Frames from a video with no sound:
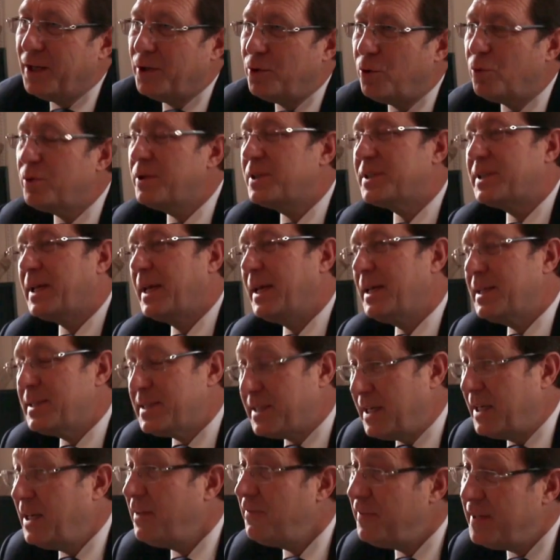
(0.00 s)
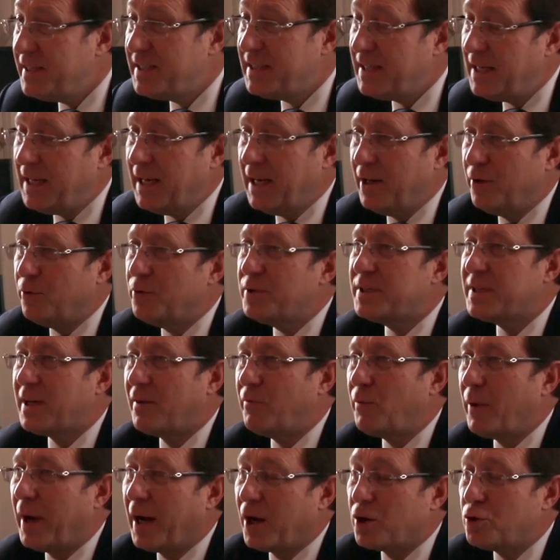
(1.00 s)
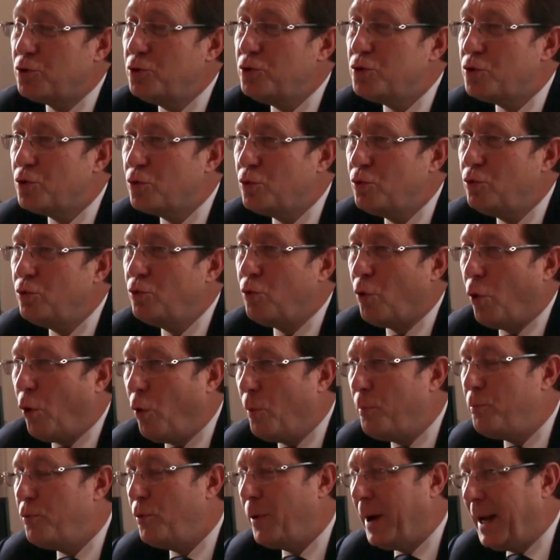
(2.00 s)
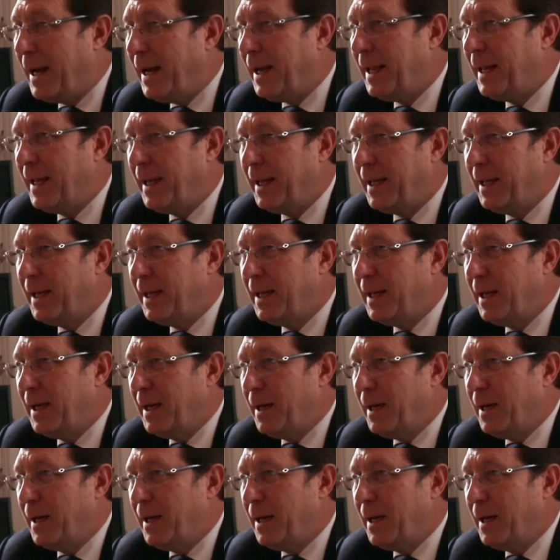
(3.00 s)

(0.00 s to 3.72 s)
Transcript: Donc c'est difficile de savoir jusqu'où on peut aller